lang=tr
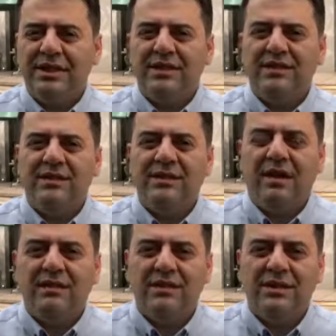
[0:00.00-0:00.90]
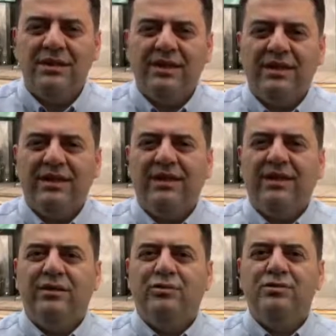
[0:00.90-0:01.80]
da yine e, halka
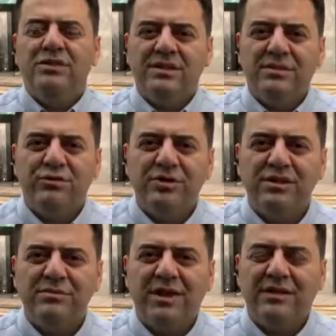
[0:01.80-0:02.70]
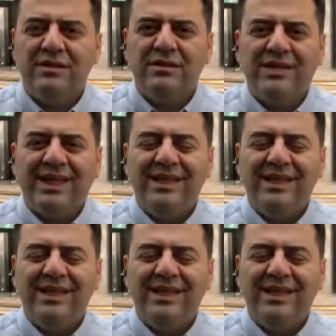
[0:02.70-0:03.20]
e, turist turizm getiri